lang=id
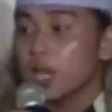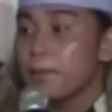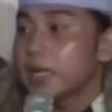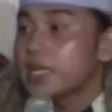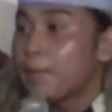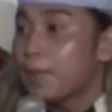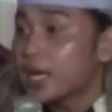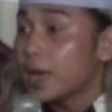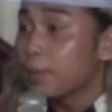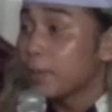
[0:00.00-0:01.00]
kepada
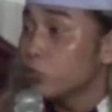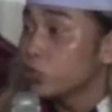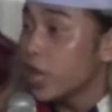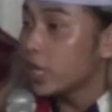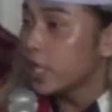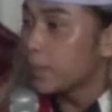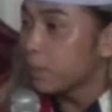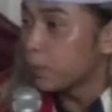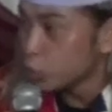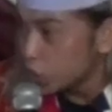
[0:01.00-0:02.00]
para pemuda dan
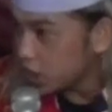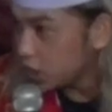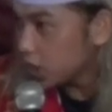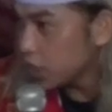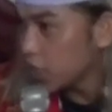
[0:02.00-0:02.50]
pemudi